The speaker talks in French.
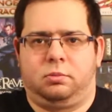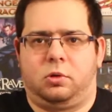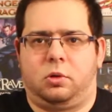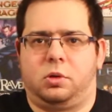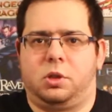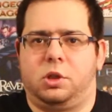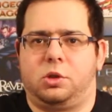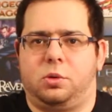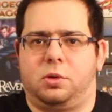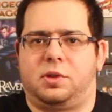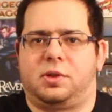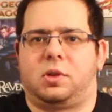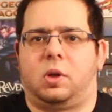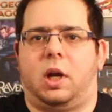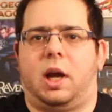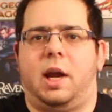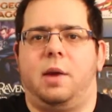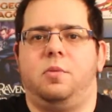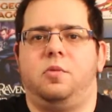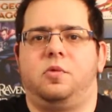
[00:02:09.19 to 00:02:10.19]
Donc des jeux qui
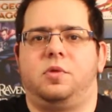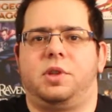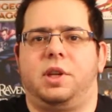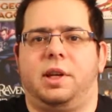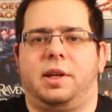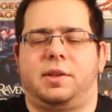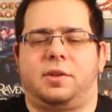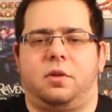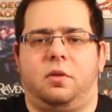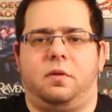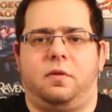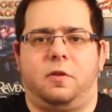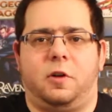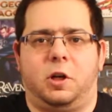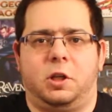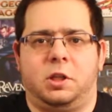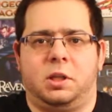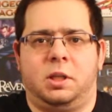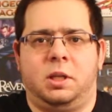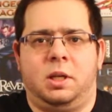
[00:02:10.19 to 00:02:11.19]
sont amusants, qui sont le
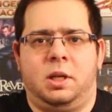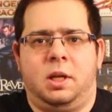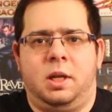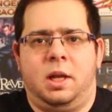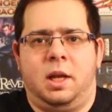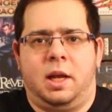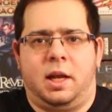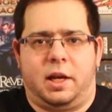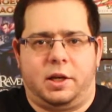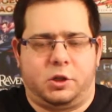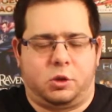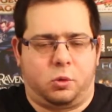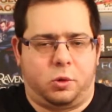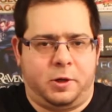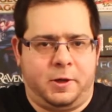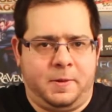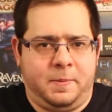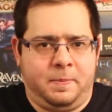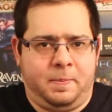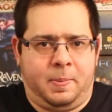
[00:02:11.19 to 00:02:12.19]
fun à
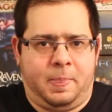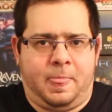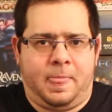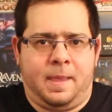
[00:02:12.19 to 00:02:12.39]
jouer.